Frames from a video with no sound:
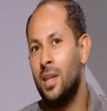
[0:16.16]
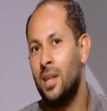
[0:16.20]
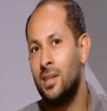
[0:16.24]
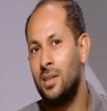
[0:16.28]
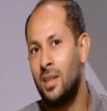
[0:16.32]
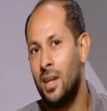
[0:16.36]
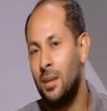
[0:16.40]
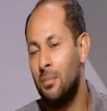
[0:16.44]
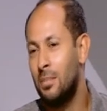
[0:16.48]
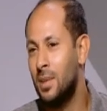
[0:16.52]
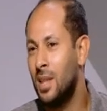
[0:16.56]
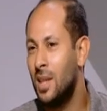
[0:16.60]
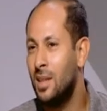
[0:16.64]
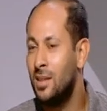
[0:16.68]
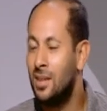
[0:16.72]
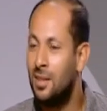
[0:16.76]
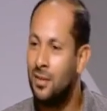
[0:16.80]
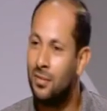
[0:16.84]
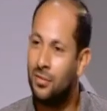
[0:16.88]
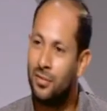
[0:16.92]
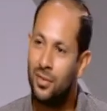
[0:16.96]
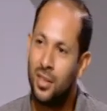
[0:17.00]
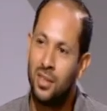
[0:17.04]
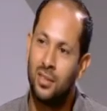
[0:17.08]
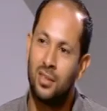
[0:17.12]
بدات كان
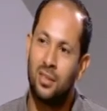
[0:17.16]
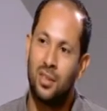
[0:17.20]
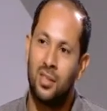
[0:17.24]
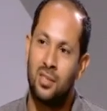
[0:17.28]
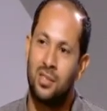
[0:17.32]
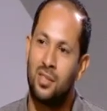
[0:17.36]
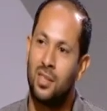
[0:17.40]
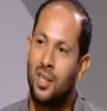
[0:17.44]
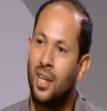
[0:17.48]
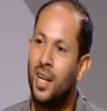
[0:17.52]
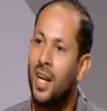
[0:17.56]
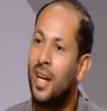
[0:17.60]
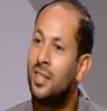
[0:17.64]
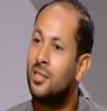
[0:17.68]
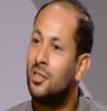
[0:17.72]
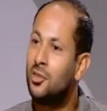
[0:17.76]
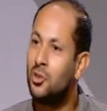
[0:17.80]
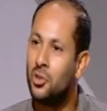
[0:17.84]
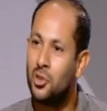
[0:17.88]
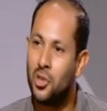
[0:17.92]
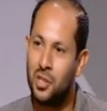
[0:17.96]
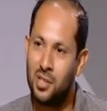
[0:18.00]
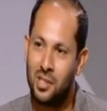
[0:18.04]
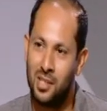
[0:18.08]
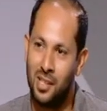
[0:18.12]
بدايتي في نادي النصر كان عندي
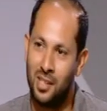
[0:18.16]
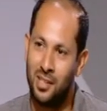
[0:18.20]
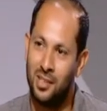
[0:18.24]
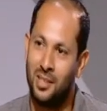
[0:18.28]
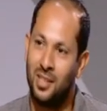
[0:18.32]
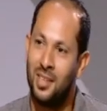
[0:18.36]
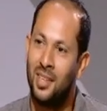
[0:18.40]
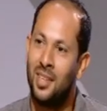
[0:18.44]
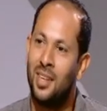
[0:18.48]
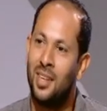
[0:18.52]
12 سنه